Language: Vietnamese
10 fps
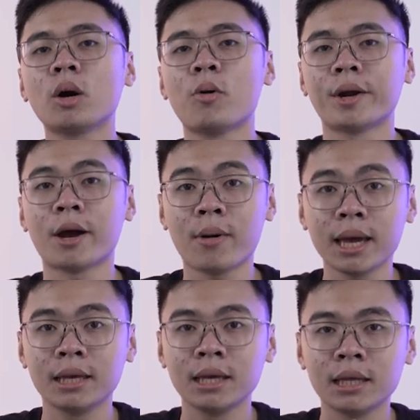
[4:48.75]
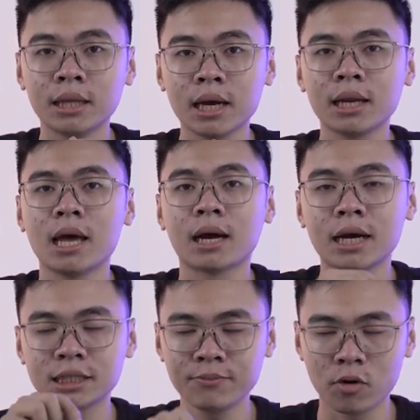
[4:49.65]
câu hỏi nào hay thì hãy để
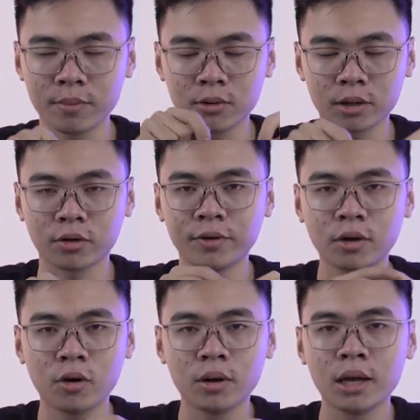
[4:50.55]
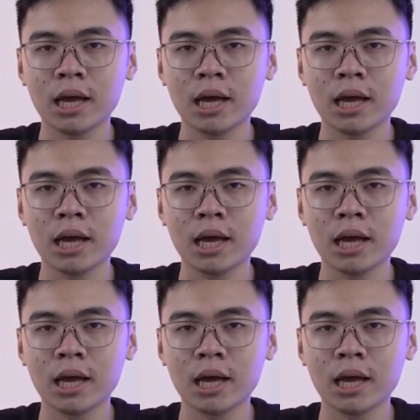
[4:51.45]
ngay dưới mục bình luận của video.